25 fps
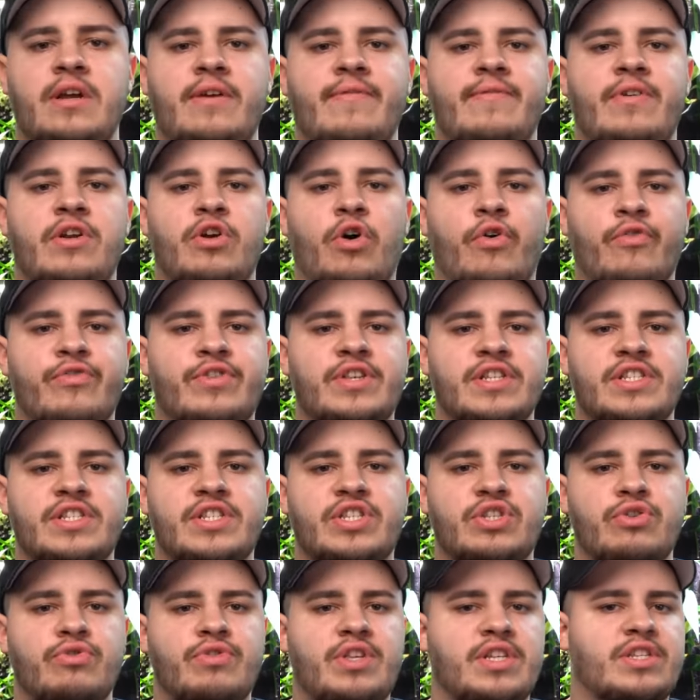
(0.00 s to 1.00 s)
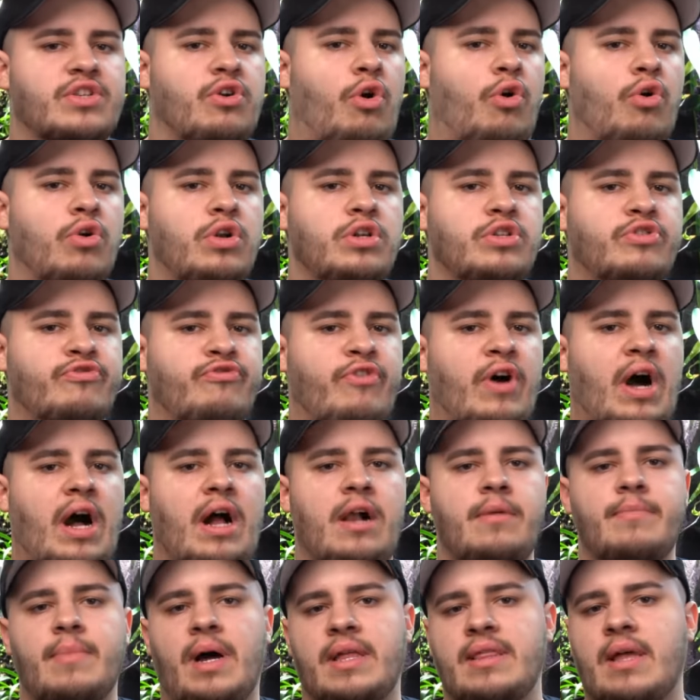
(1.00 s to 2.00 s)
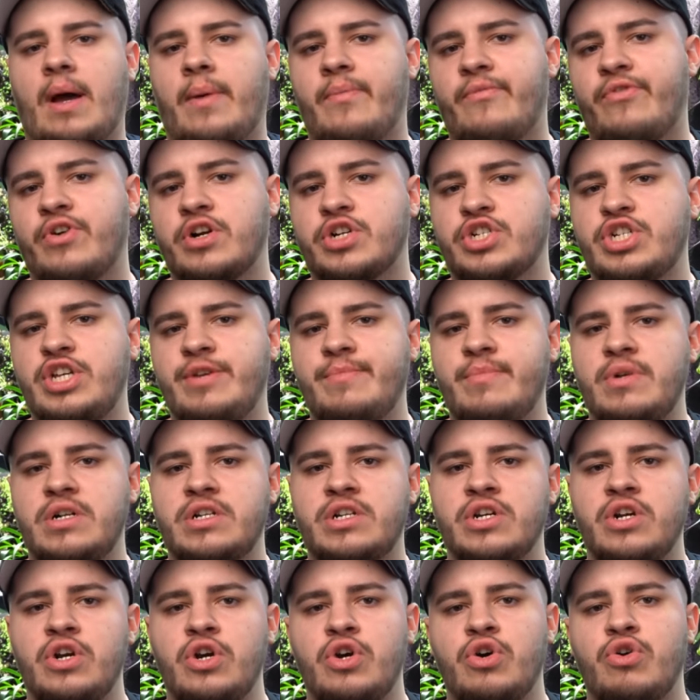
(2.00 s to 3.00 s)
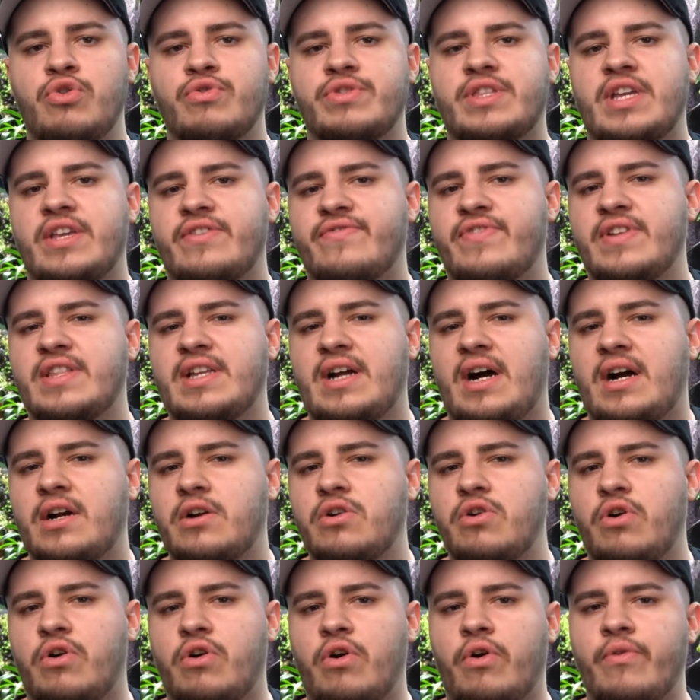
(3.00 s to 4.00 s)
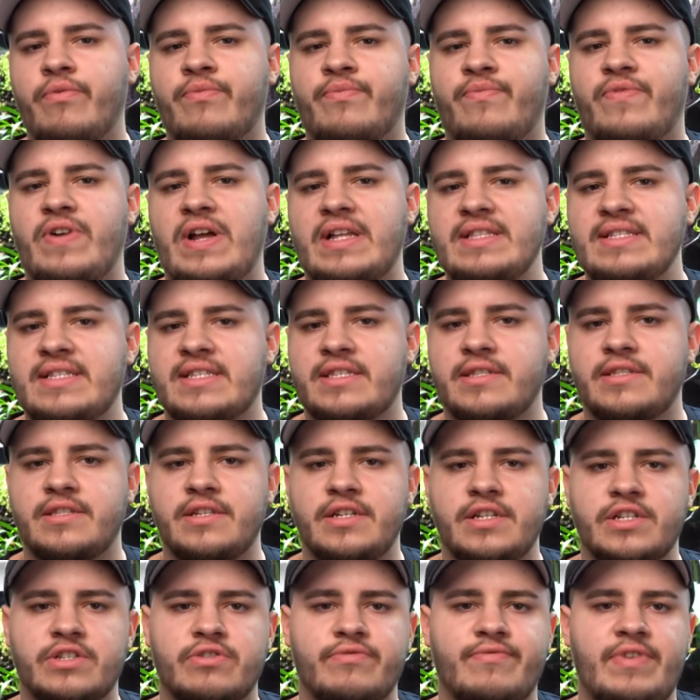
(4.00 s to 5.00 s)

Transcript: Weil oft ist es so, dass Holz vor allem am Anfang schimmelt und das vertragen auch oft Pflanzen nicht.